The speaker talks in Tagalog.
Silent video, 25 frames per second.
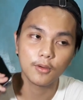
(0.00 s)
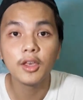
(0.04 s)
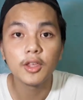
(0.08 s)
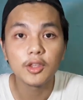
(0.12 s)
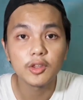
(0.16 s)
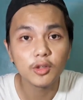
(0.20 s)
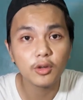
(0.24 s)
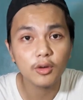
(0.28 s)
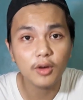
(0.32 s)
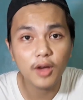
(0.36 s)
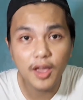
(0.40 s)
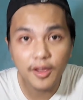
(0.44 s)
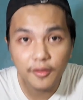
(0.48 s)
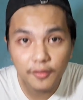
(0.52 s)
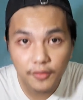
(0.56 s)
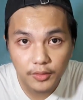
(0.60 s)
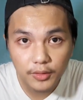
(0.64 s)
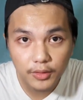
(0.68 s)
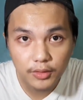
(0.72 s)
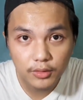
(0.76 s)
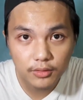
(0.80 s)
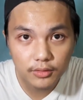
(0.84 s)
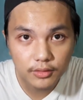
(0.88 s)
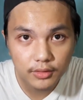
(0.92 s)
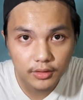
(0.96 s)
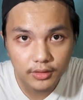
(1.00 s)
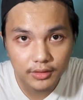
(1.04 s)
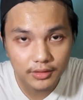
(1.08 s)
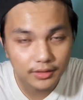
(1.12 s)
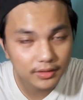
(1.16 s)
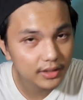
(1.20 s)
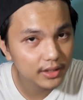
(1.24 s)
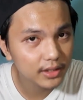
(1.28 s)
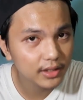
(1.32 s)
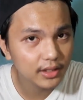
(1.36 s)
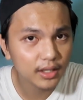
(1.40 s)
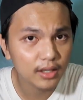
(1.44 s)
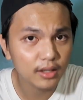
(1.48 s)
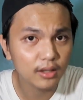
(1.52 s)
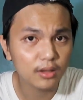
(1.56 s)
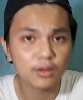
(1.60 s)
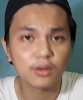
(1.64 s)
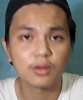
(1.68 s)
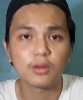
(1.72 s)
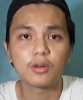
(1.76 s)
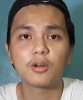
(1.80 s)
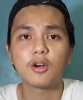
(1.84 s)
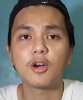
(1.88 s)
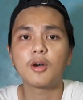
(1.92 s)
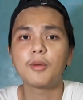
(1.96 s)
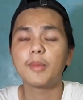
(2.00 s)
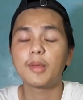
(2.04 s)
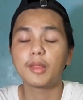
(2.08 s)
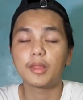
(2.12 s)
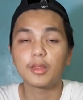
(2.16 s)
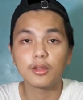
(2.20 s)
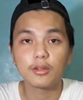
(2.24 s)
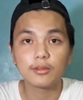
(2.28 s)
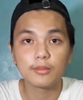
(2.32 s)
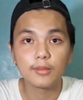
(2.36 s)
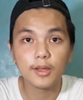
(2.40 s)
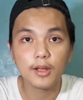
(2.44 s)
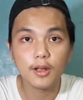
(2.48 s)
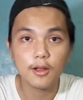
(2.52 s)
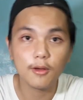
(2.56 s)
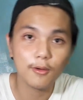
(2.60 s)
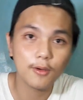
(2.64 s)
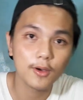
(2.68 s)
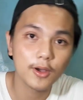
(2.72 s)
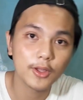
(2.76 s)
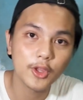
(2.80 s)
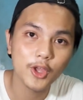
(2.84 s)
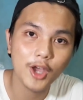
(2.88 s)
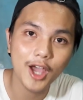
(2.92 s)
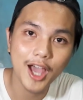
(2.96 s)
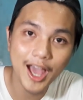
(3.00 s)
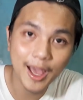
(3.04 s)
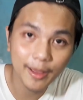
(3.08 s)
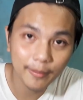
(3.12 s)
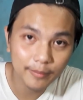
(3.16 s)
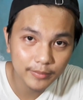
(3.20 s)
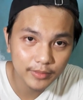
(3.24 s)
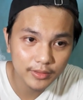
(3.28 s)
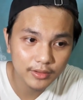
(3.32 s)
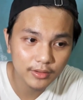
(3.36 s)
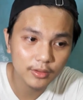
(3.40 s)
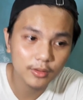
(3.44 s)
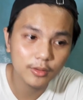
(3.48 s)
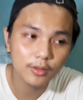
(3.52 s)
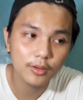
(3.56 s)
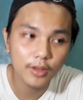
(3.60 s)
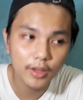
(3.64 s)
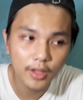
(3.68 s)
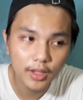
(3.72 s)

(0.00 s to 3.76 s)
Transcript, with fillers: So kung iPhone users din kayo, comment down below kung anong apps yung